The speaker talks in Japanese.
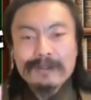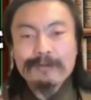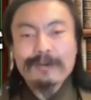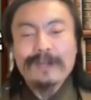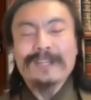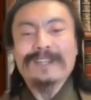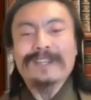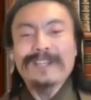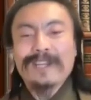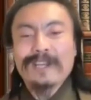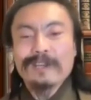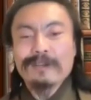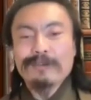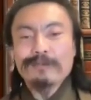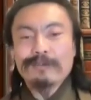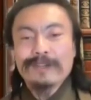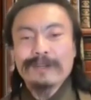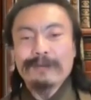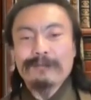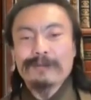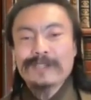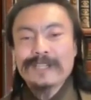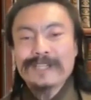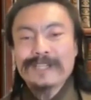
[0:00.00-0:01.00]
とかって言っ
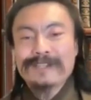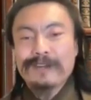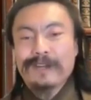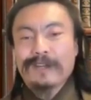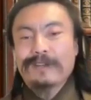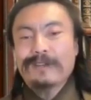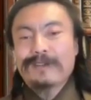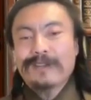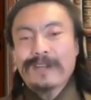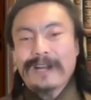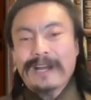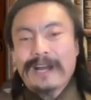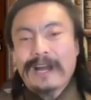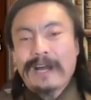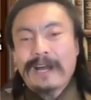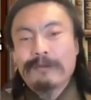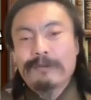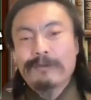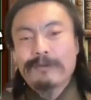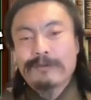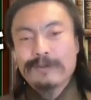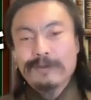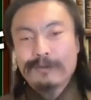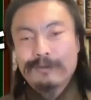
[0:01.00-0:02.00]
ても、実はあ
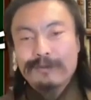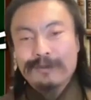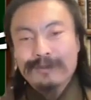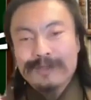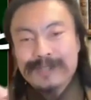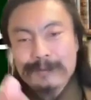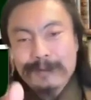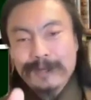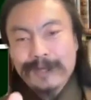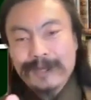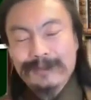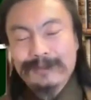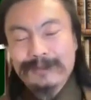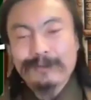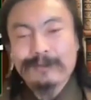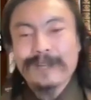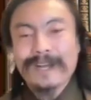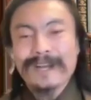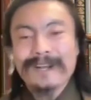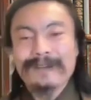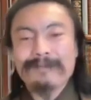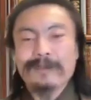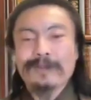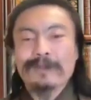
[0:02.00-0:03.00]
のよくよく詰めていくと
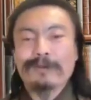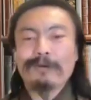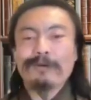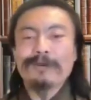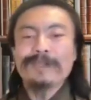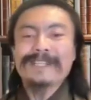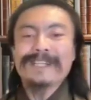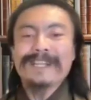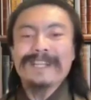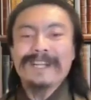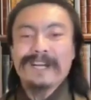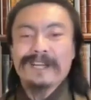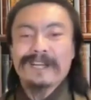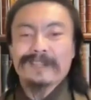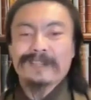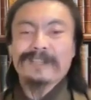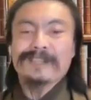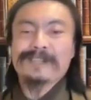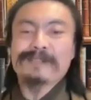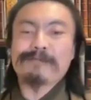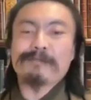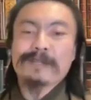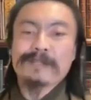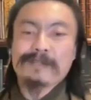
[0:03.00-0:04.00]
中身に同意してなかった
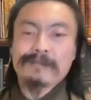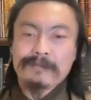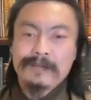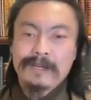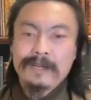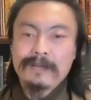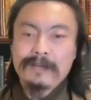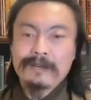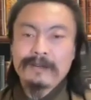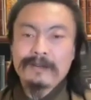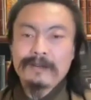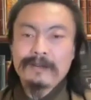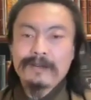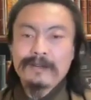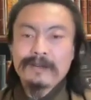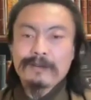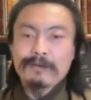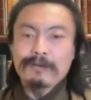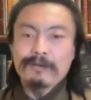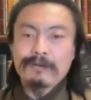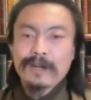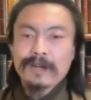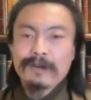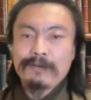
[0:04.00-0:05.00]
りしますよね。
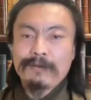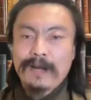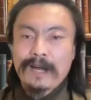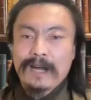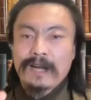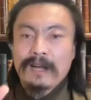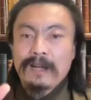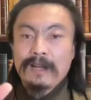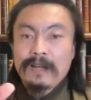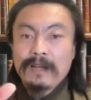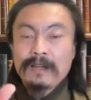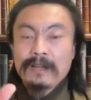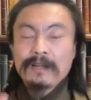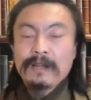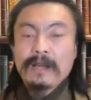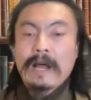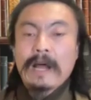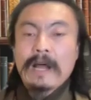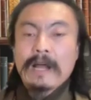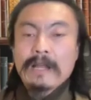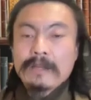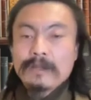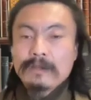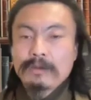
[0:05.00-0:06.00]
これは
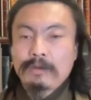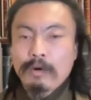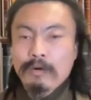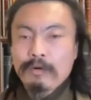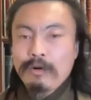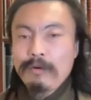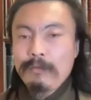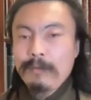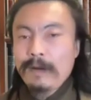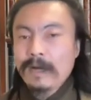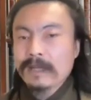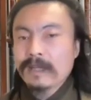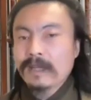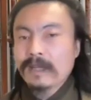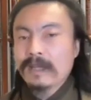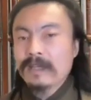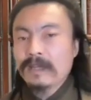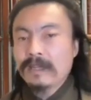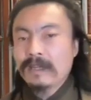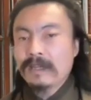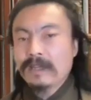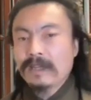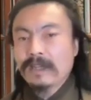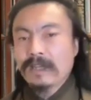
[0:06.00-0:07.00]
どこまで
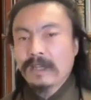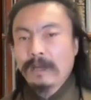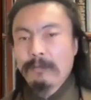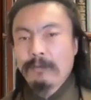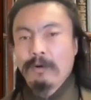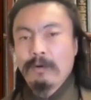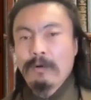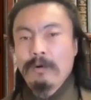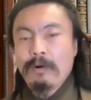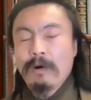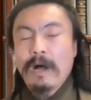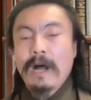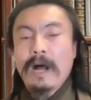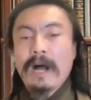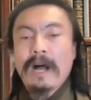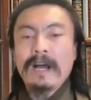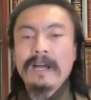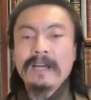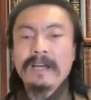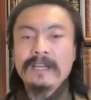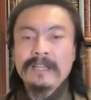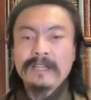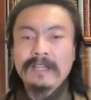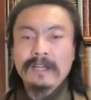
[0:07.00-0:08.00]
行っても
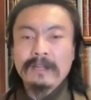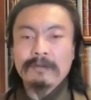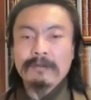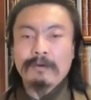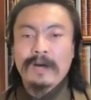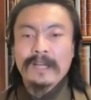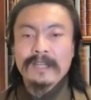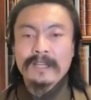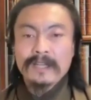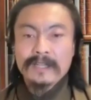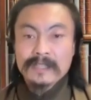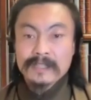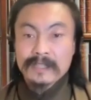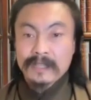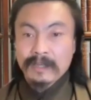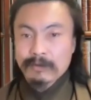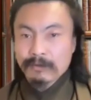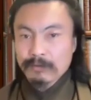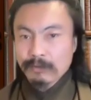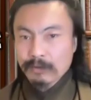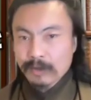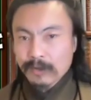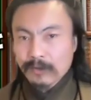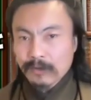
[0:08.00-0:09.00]
相手と話してい
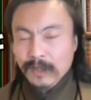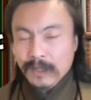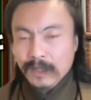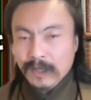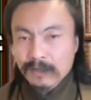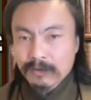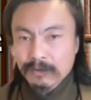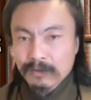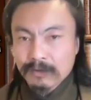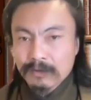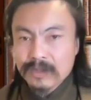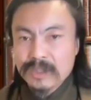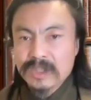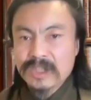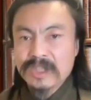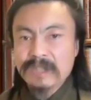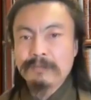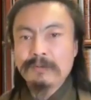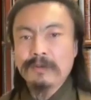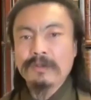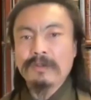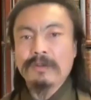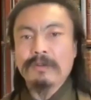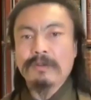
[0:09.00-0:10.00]
るのではなく、自
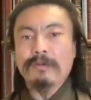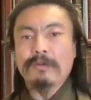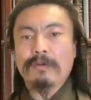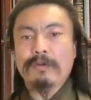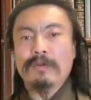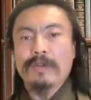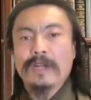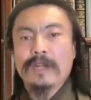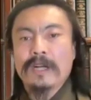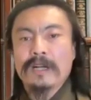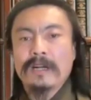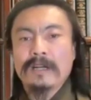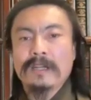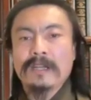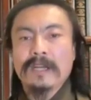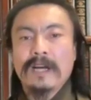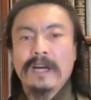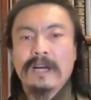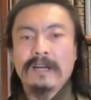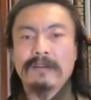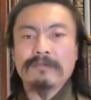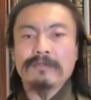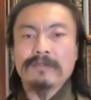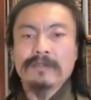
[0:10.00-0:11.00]
分の脳の中に
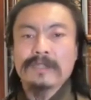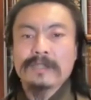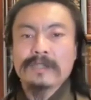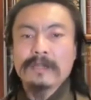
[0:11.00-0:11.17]
ある